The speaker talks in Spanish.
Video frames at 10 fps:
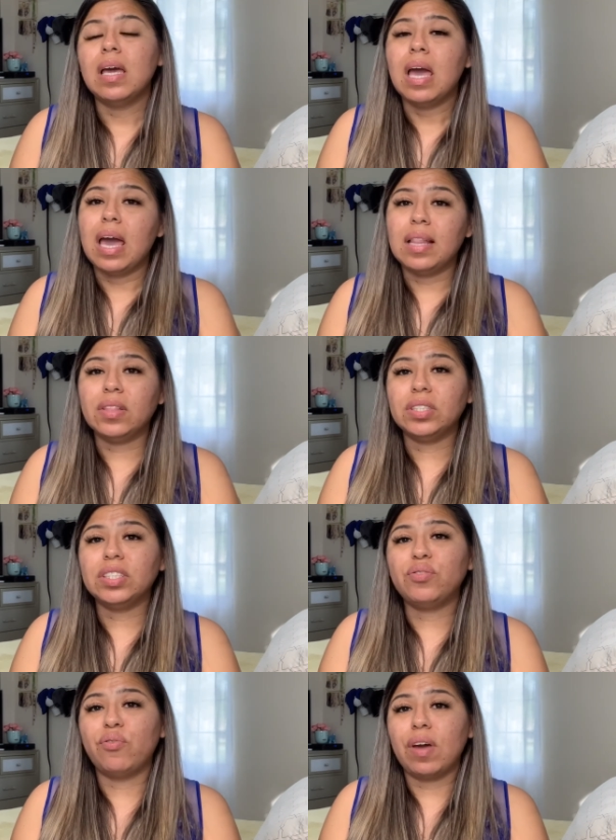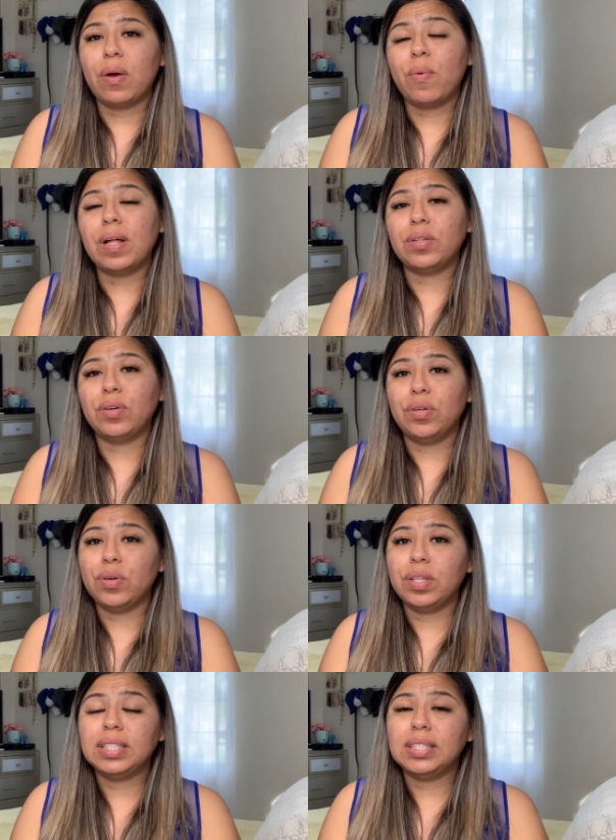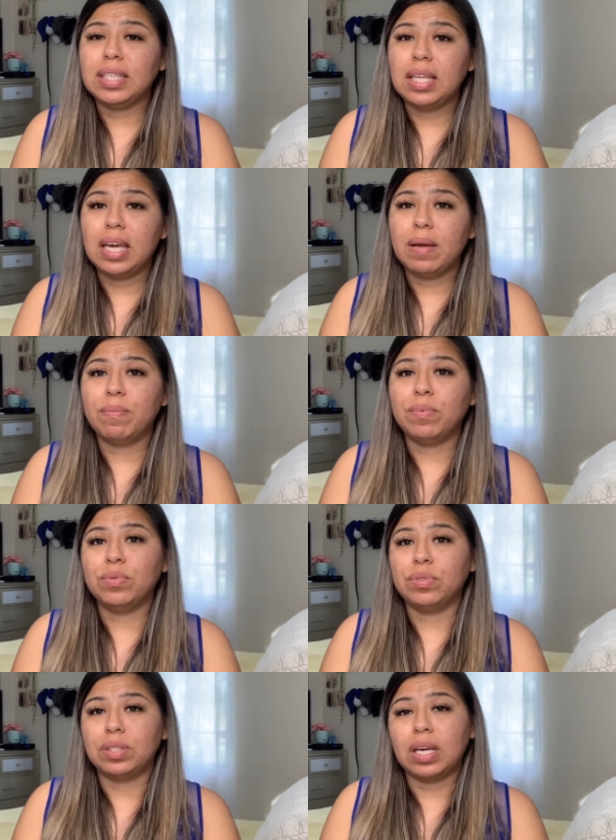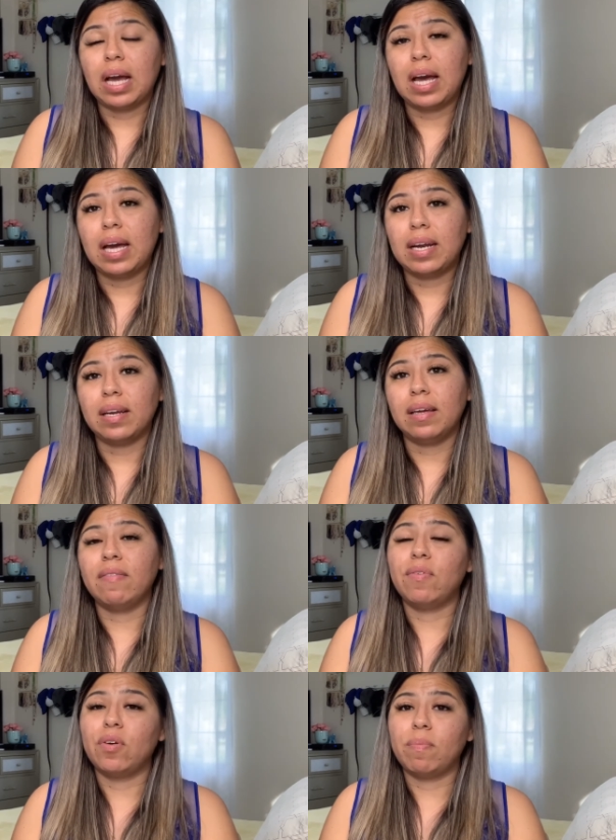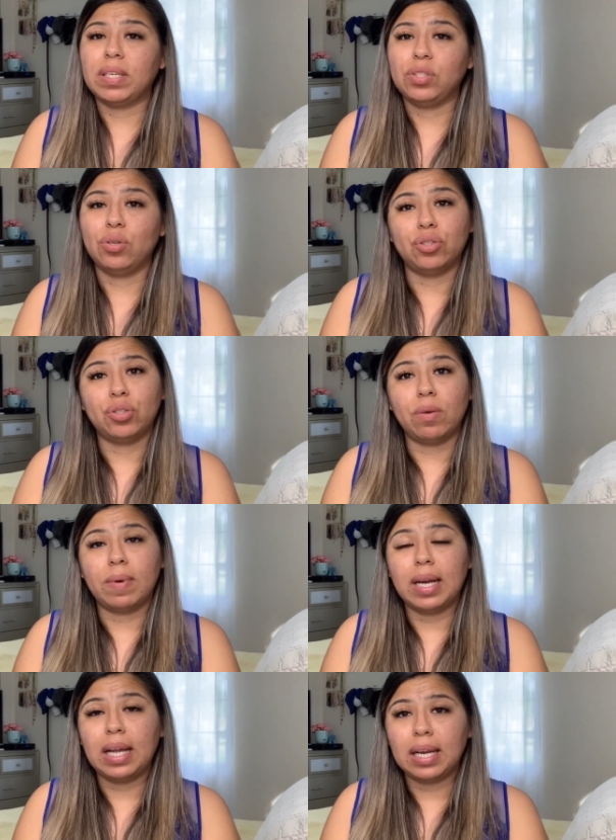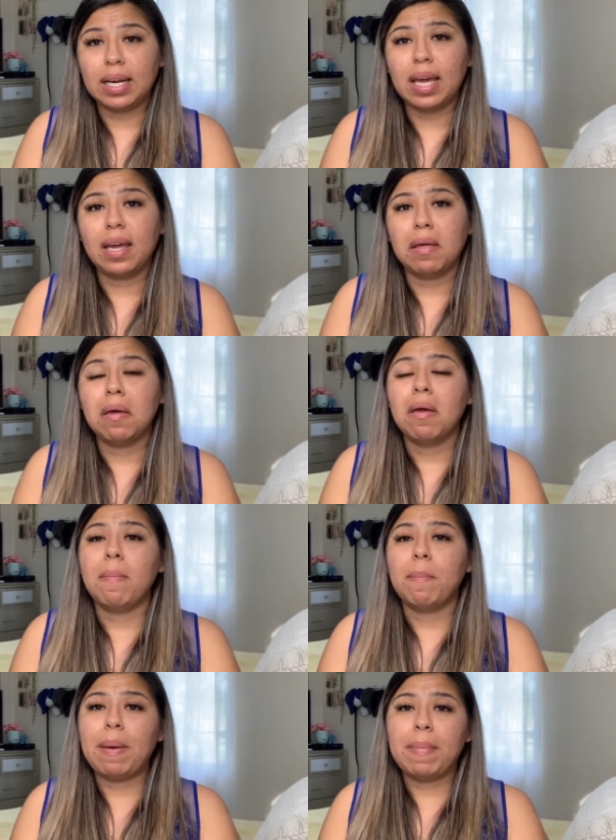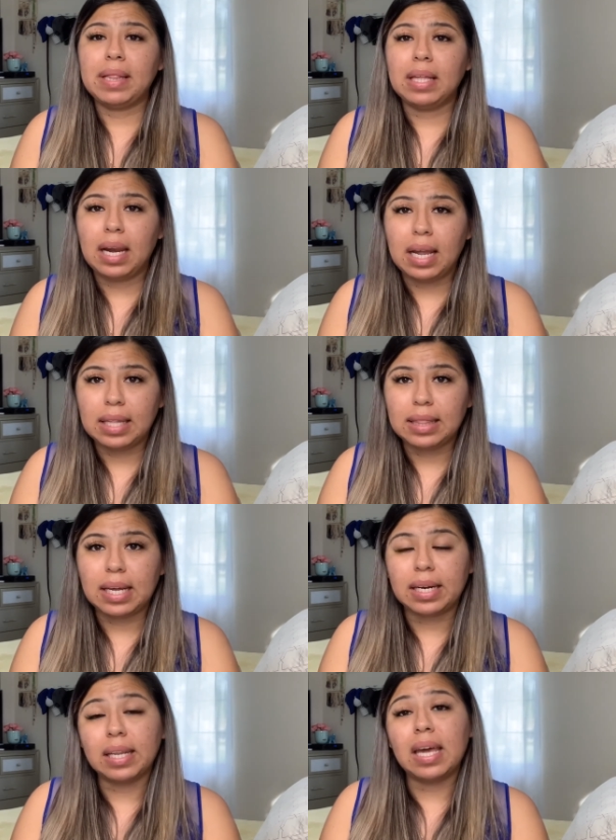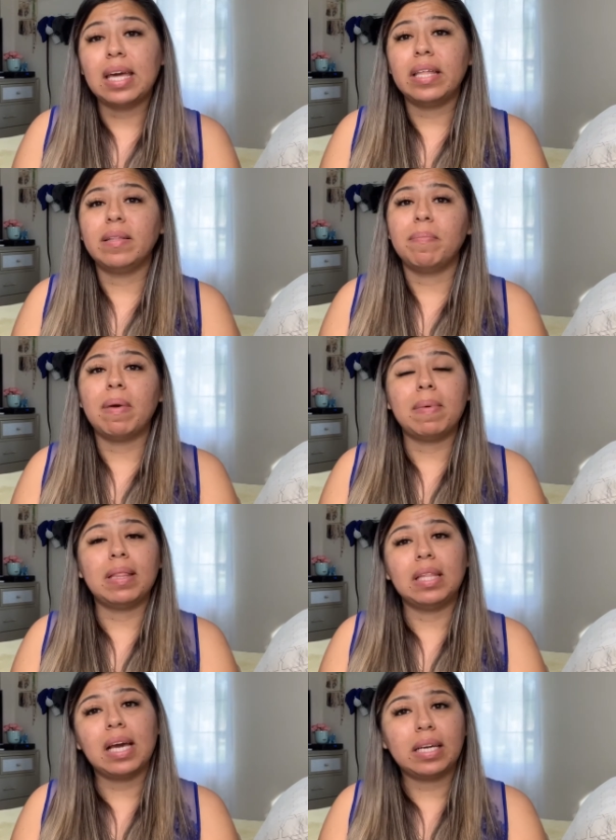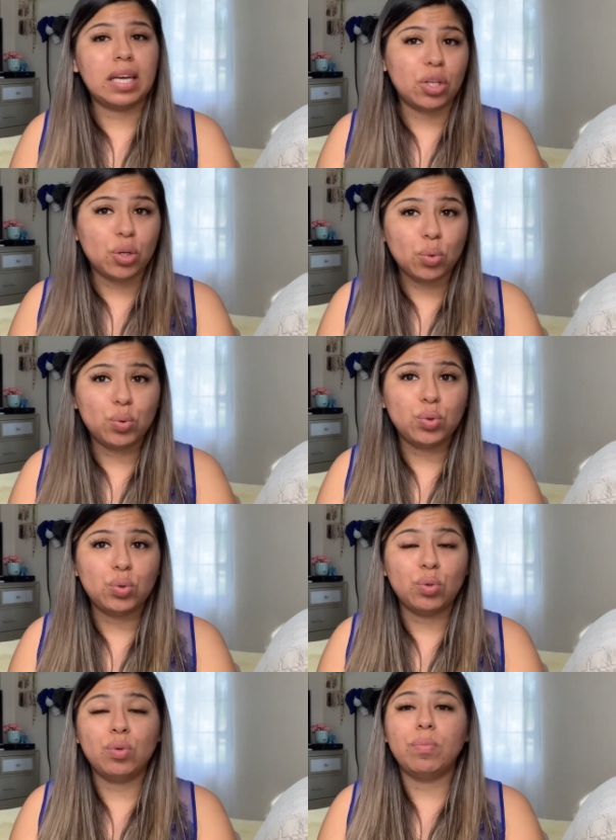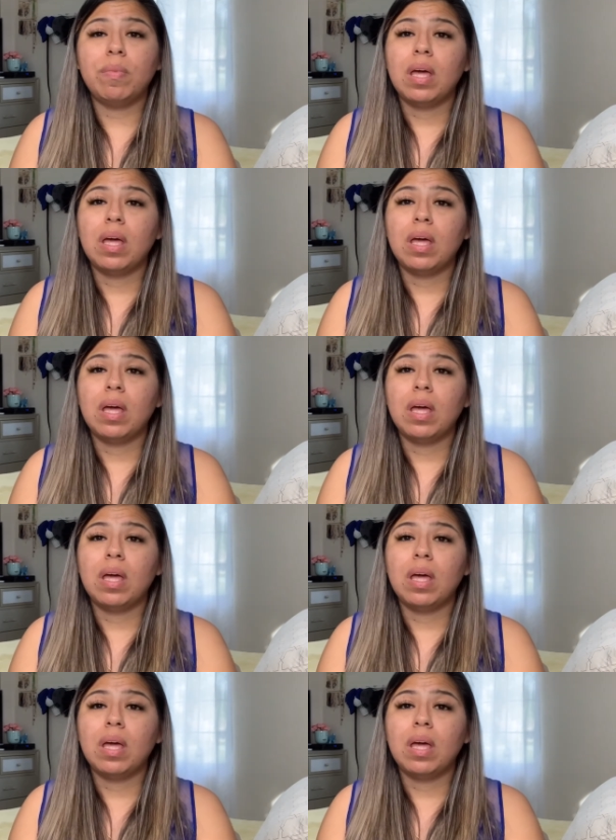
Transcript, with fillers: entonces fue cuando yo decidí buscar información sobre el acné. Me metí a la internet, me metí aquí en YouTube,